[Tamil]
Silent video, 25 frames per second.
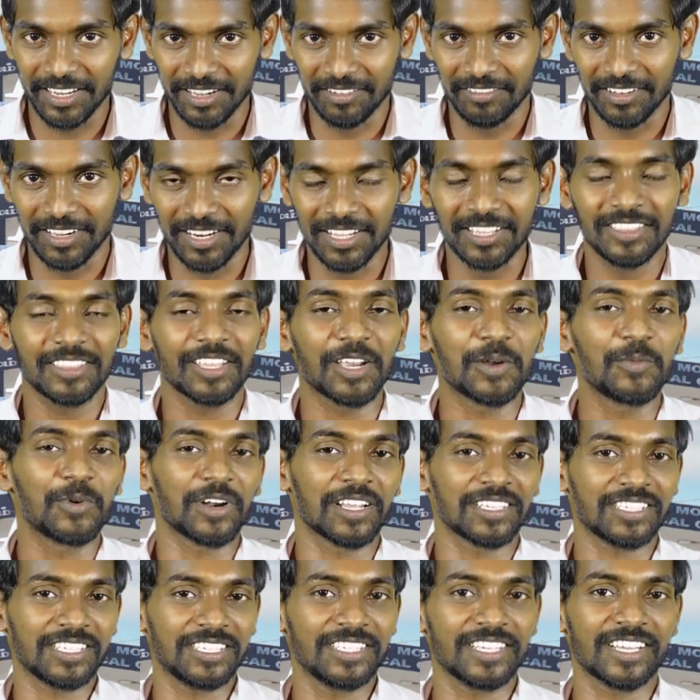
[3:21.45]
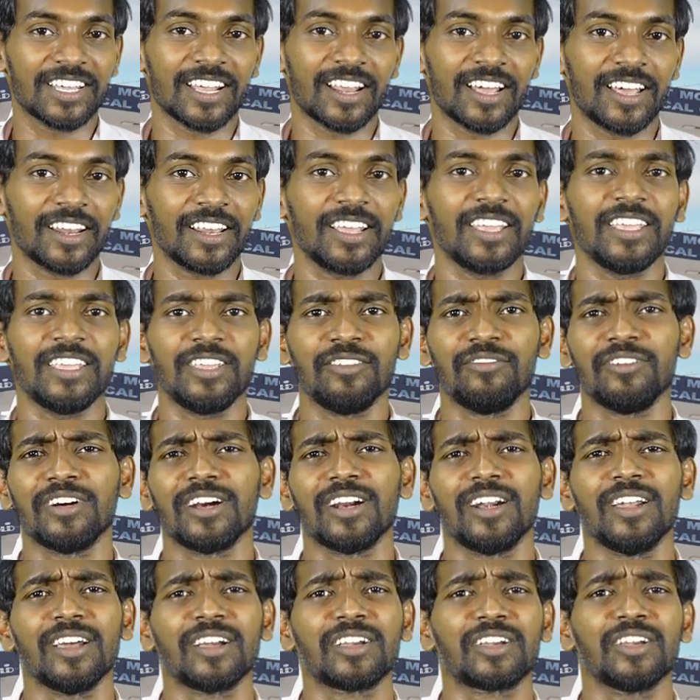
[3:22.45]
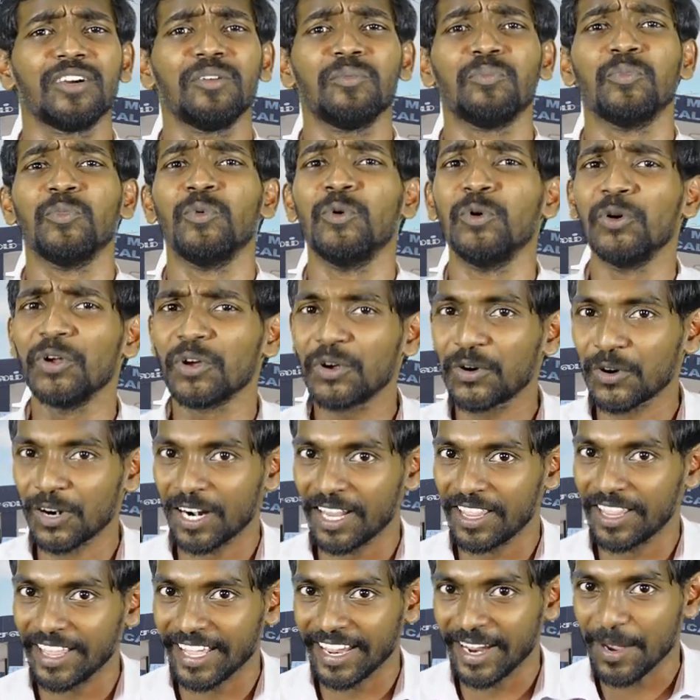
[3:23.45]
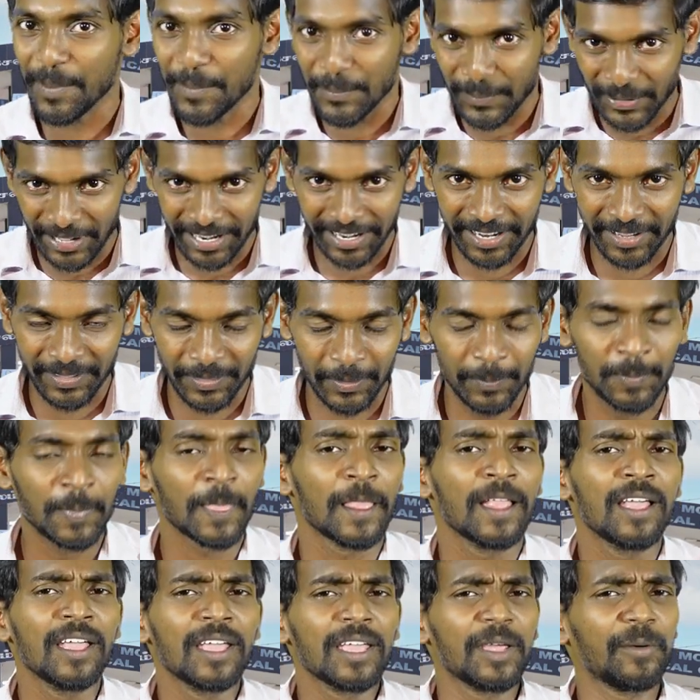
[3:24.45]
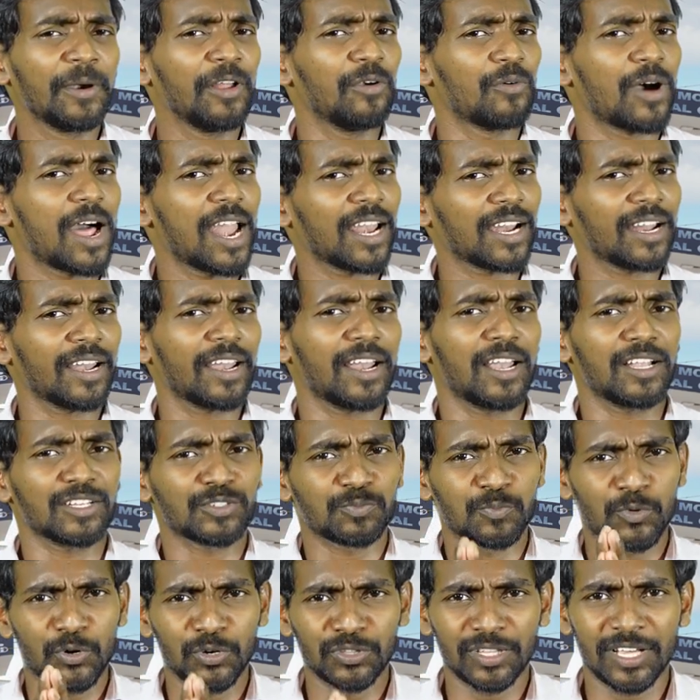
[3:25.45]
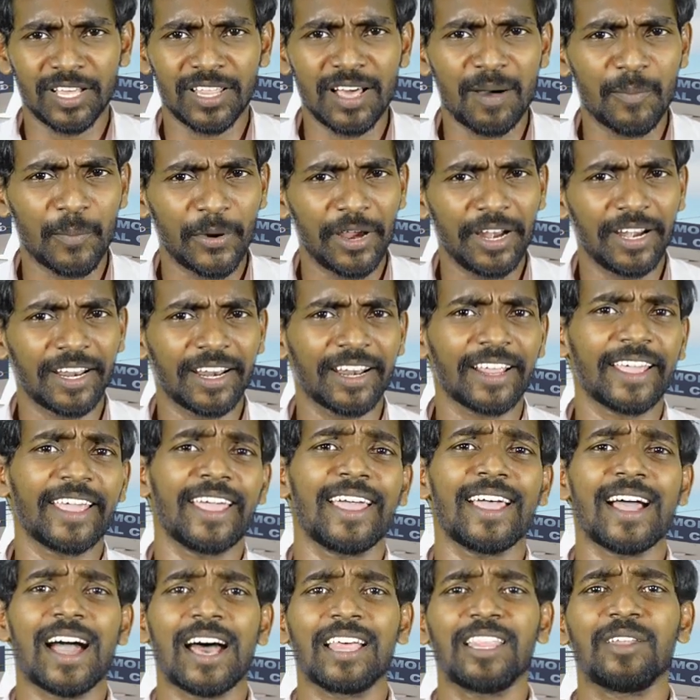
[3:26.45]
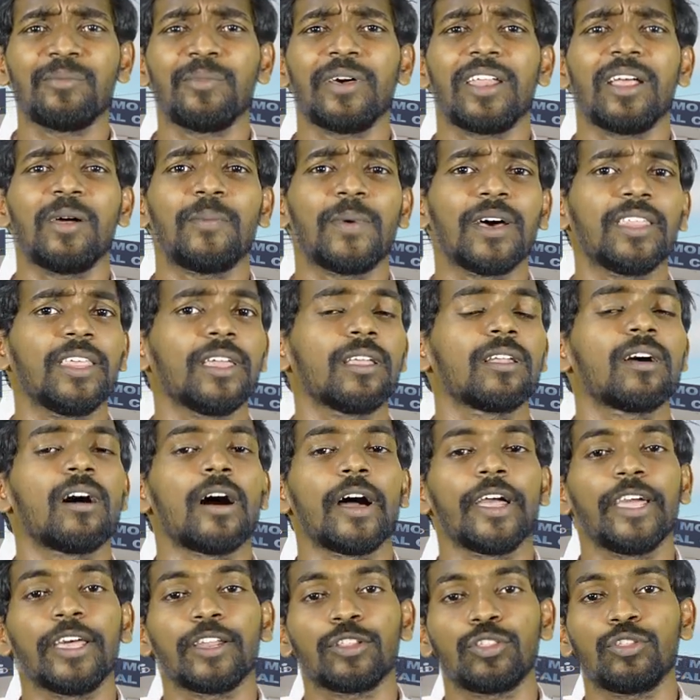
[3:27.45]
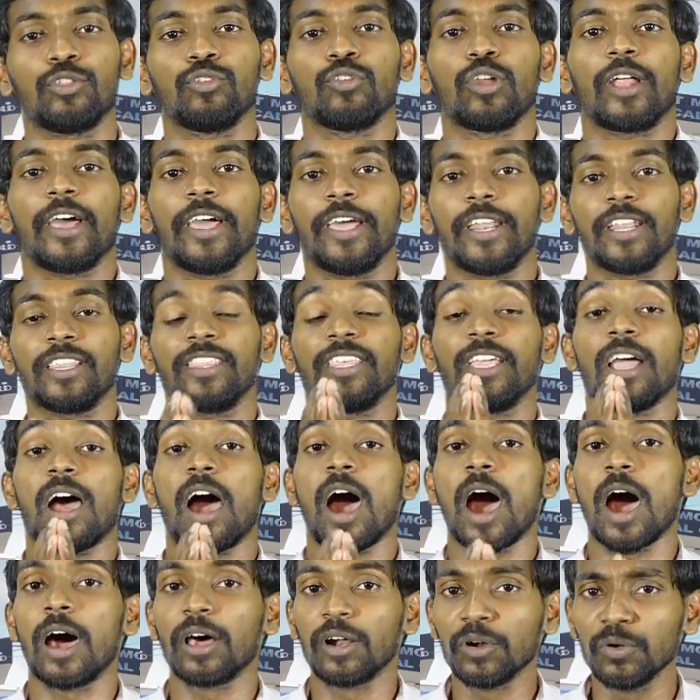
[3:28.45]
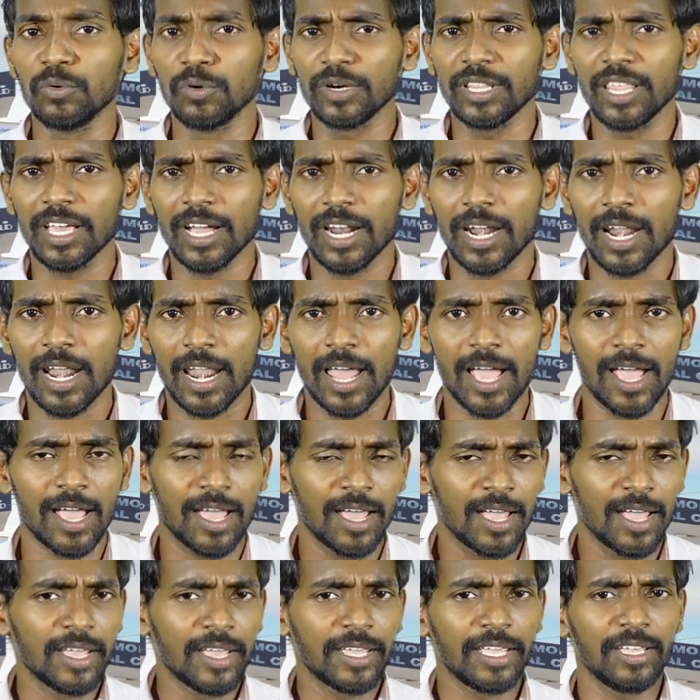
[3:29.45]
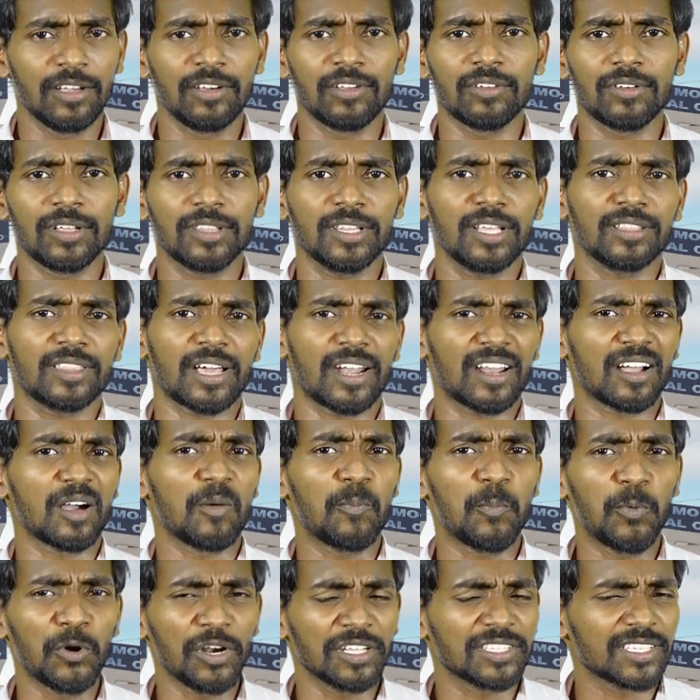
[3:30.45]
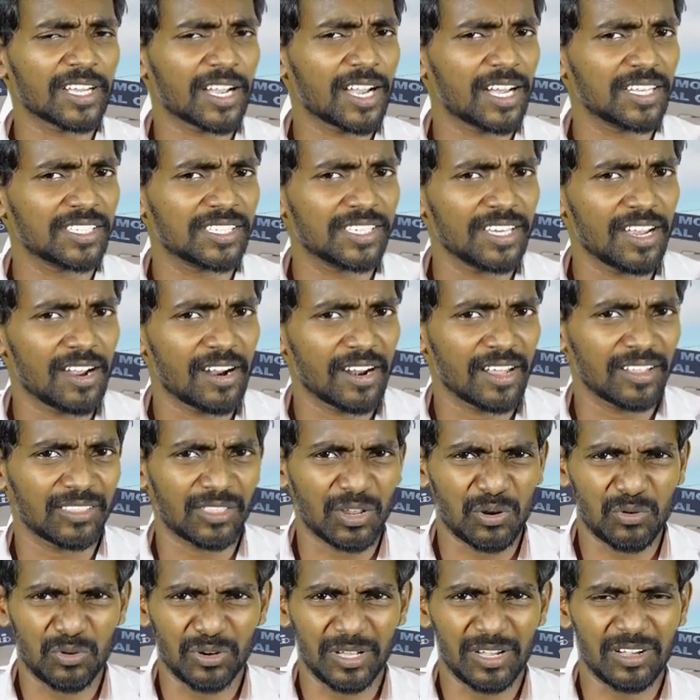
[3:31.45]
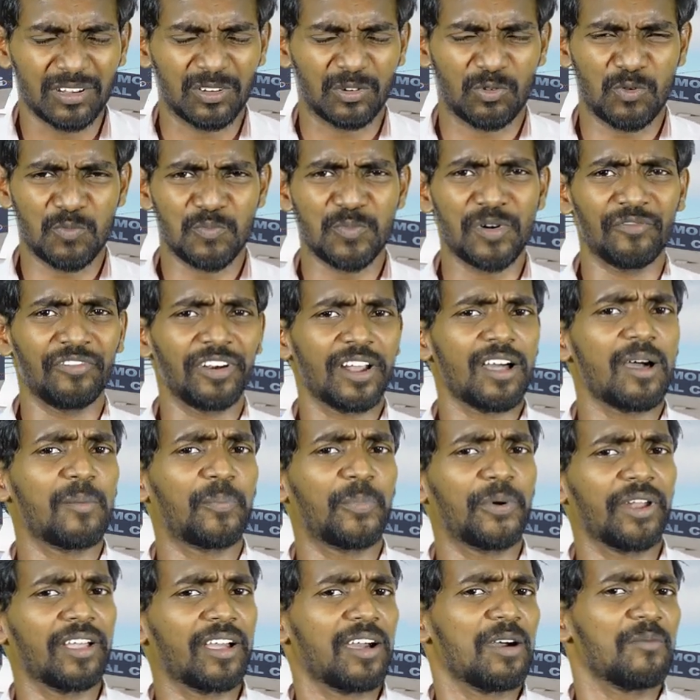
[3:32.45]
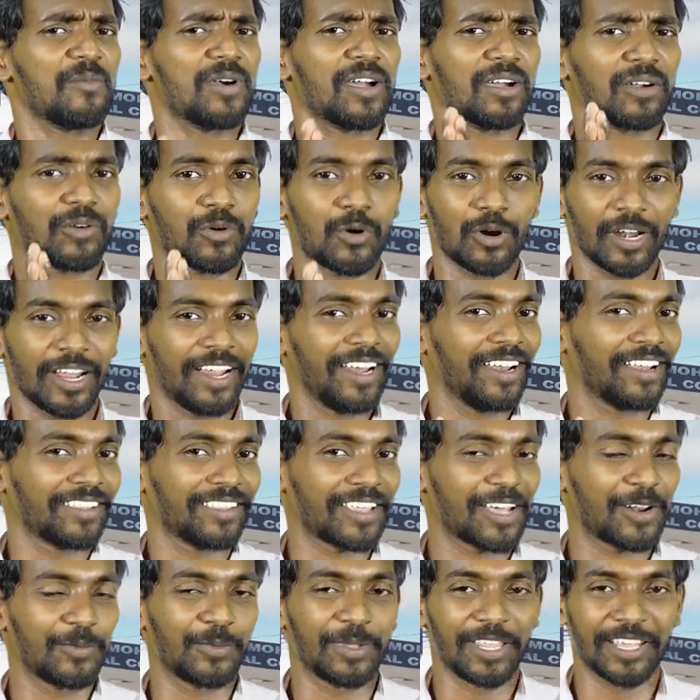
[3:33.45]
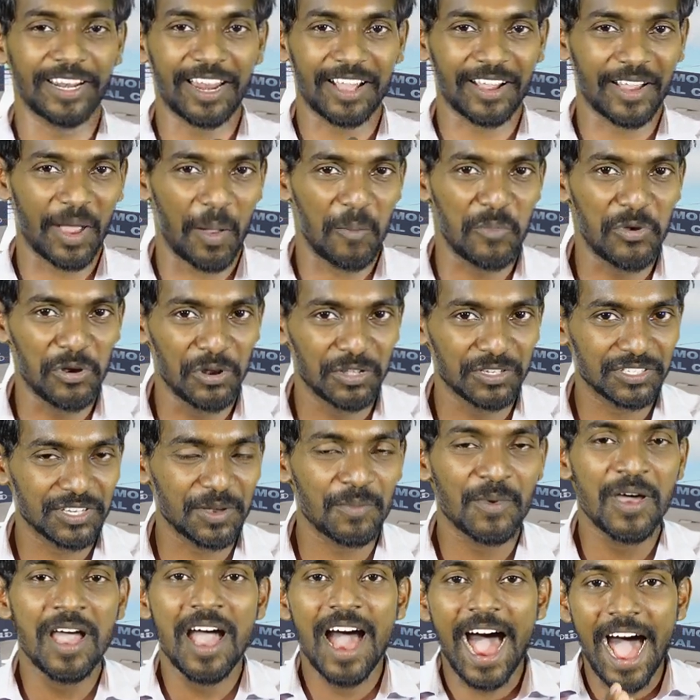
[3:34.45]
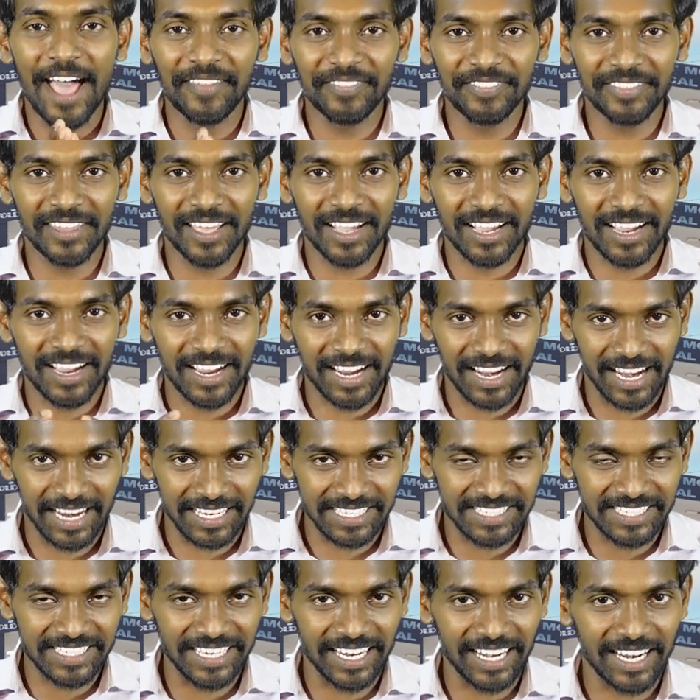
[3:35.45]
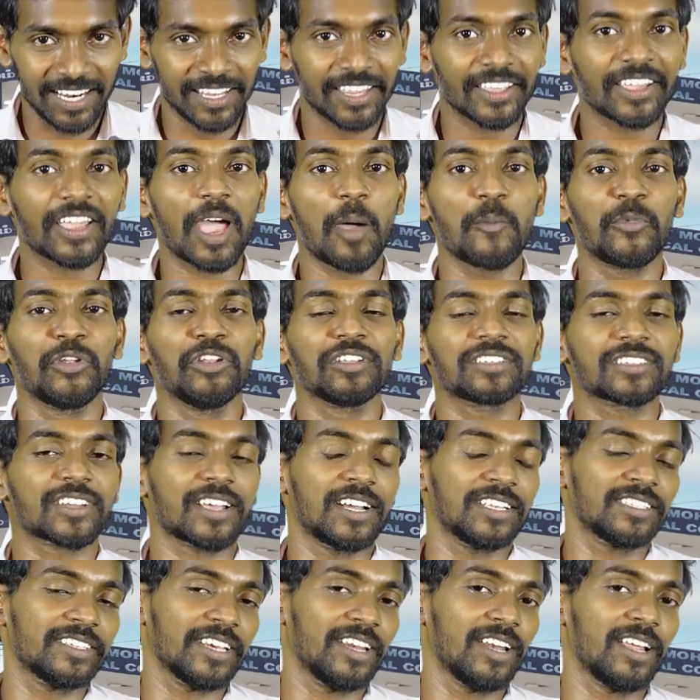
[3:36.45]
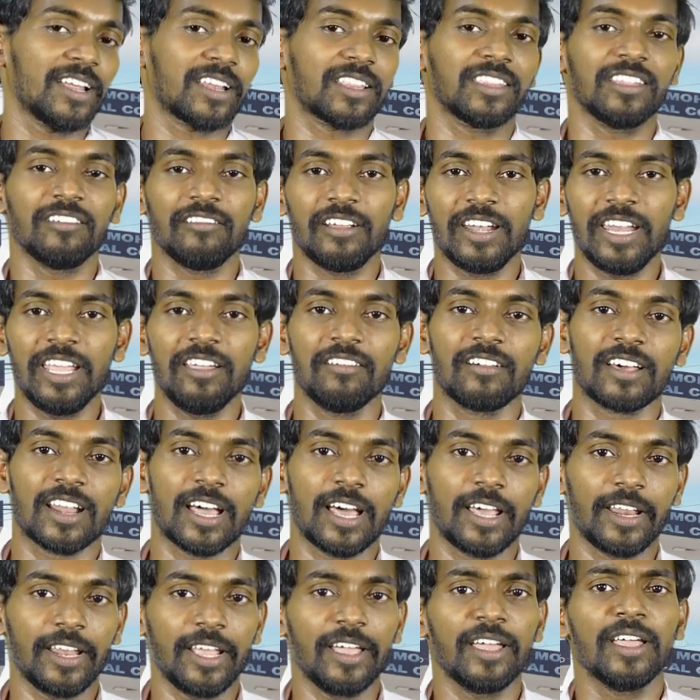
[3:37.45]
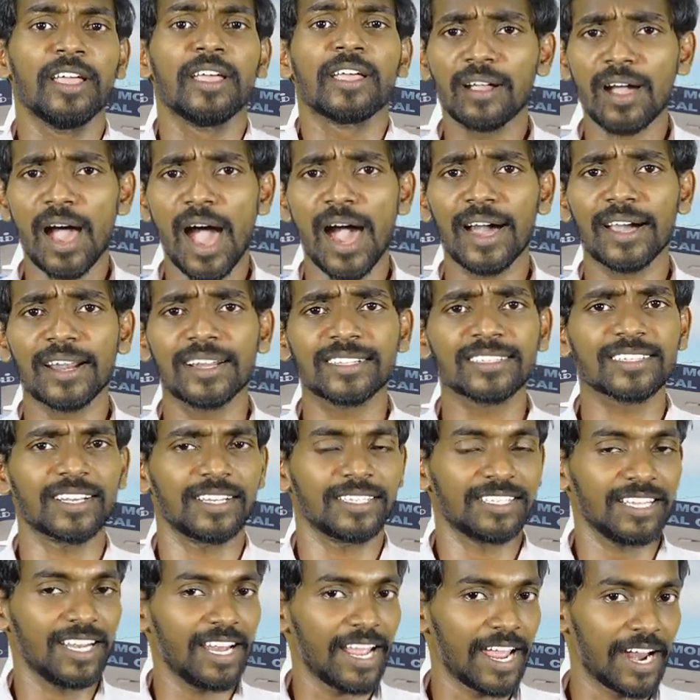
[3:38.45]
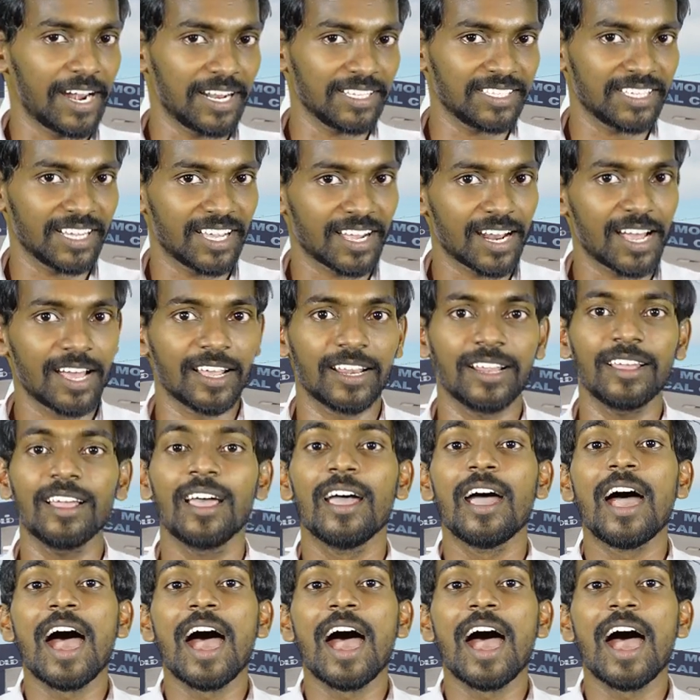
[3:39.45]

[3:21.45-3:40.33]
இவர் திருமணம் செஞ்சுக்கிறாரு இவங்களுக்கு மூணு குழந்தைங்க பிறக்குது இப்படி வாழ்க்கை நல்லா ஸ்மூத்தாக தான் போயிட்டு இருக்கு அதன் பிறகு பார்த்தீங்கன்னா ஆயிரத்தி தொள்ளாயிரத்தி அறுபதுகளில் இவர் வந்து தனக்கு பிடிச்ச கட்சியான தன்னுடைய ரொம்ப விடாப்பிடியாம கொள்கையில் இருந்தார் பார்த்தீங்களா கம்யூனிசம் அந்த கட்சியிலிருந்து கம்யூனிஸ்ட் கட்சியிலிருந்து வெளியே வராரு காங்கிரஸ் கட்சியில் இணைச்சிக்கிறாரு